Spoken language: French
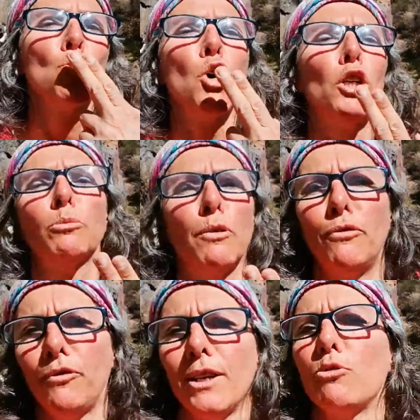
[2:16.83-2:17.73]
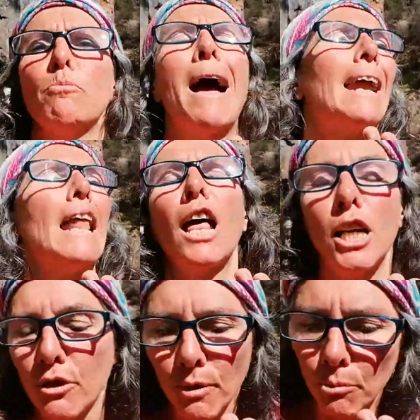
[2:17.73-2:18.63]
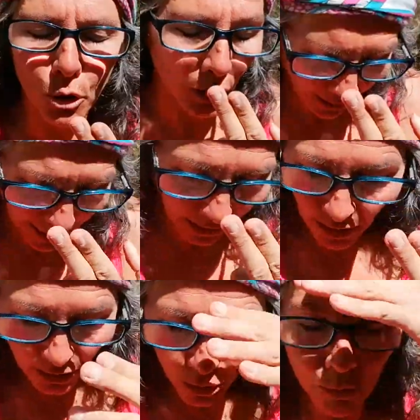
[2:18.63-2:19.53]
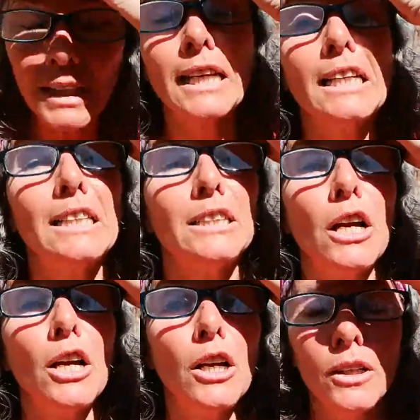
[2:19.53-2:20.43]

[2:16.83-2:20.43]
Oh, je me fais du mal, hein, je vais mourir, hein, je suis triste, hein.